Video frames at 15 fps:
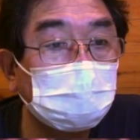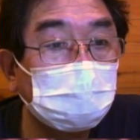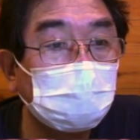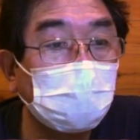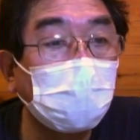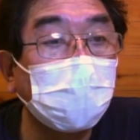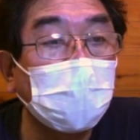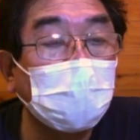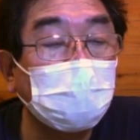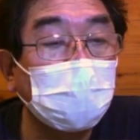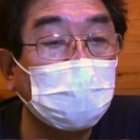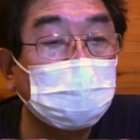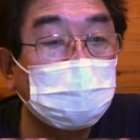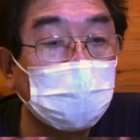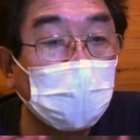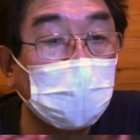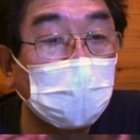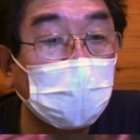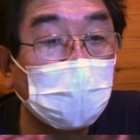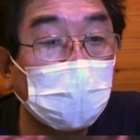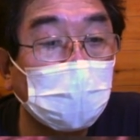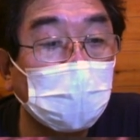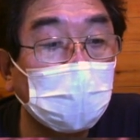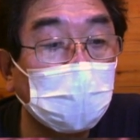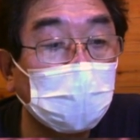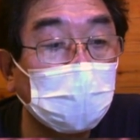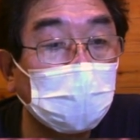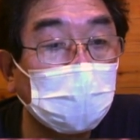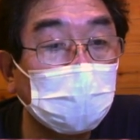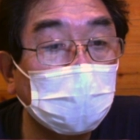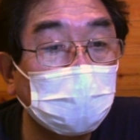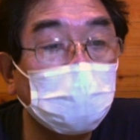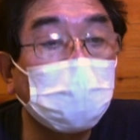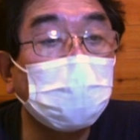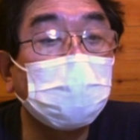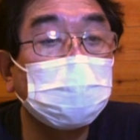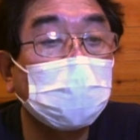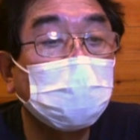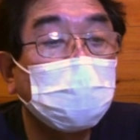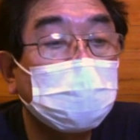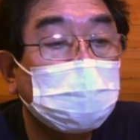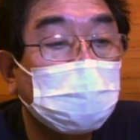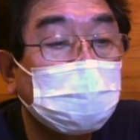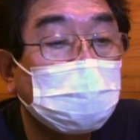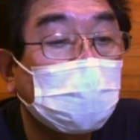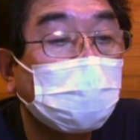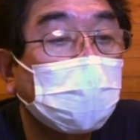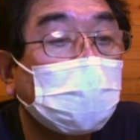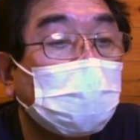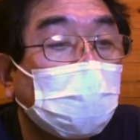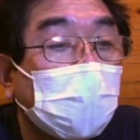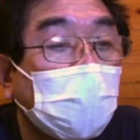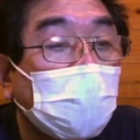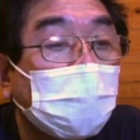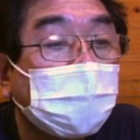方面のやつは、日光さんのやつに比べるとね。